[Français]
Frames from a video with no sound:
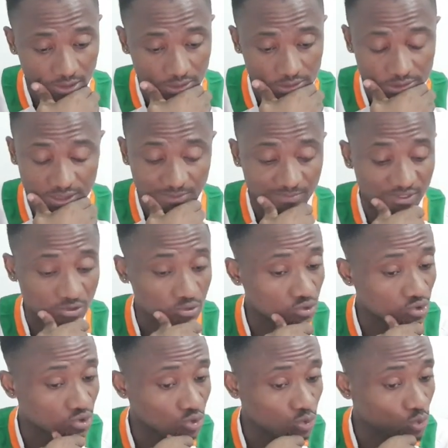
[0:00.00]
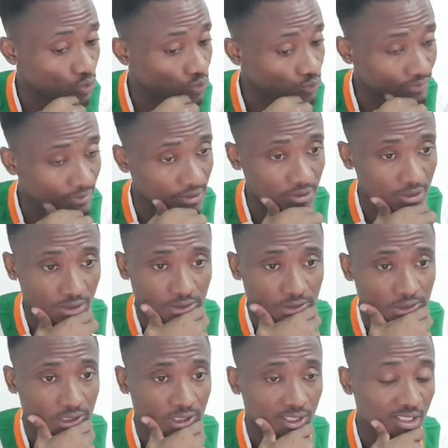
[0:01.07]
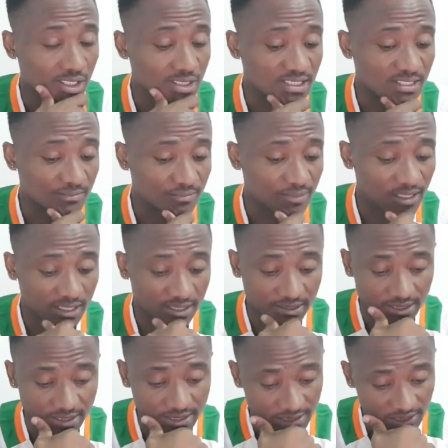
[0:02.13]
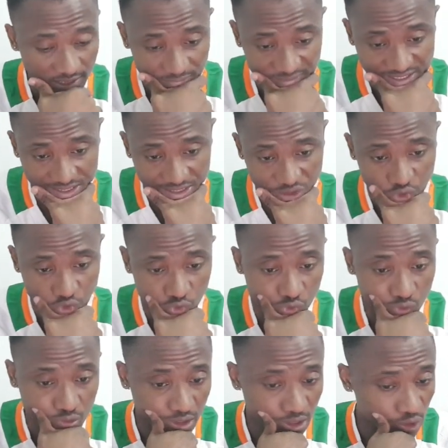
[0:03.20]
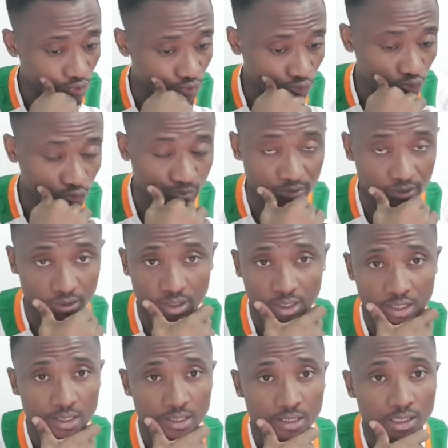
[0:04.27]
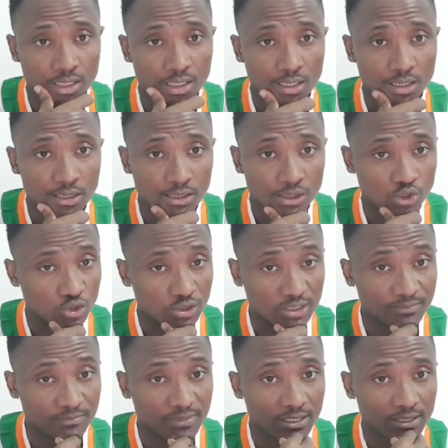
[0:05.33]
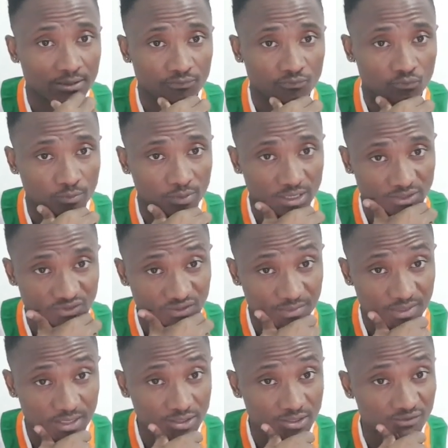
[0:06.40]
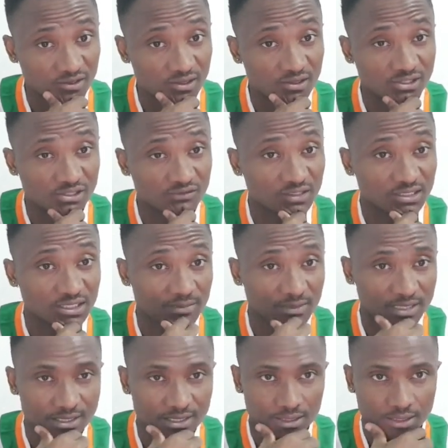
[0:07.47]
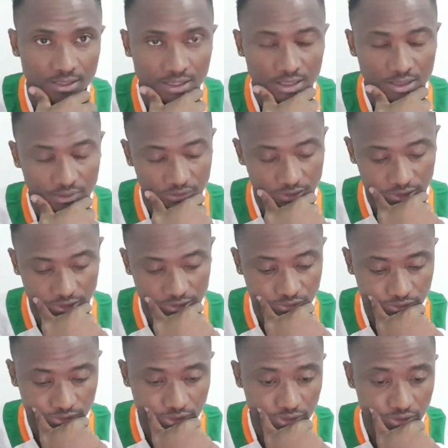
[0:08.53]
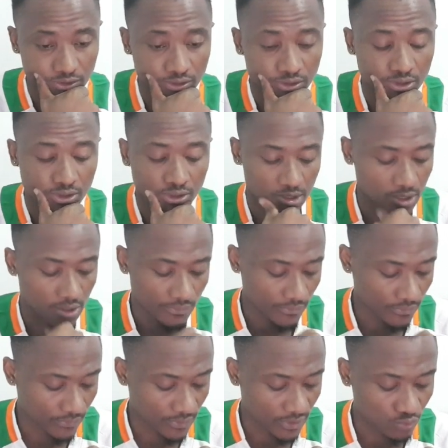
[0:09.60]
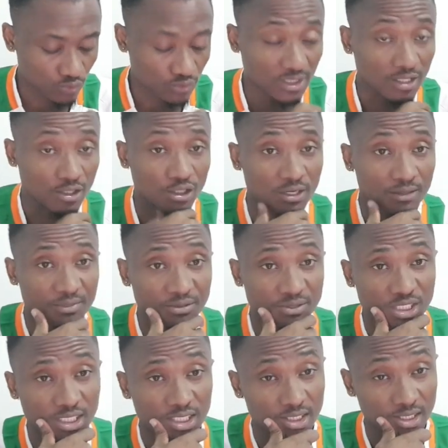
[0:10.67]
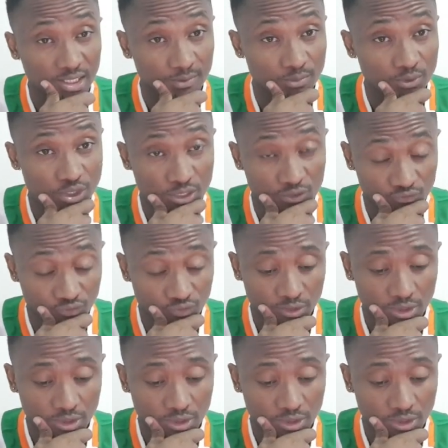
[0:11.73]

comme arrêter d'un commun accord entre les autorités maliennes et la CEDEAO. Je voudrais dire que plusieurs euh,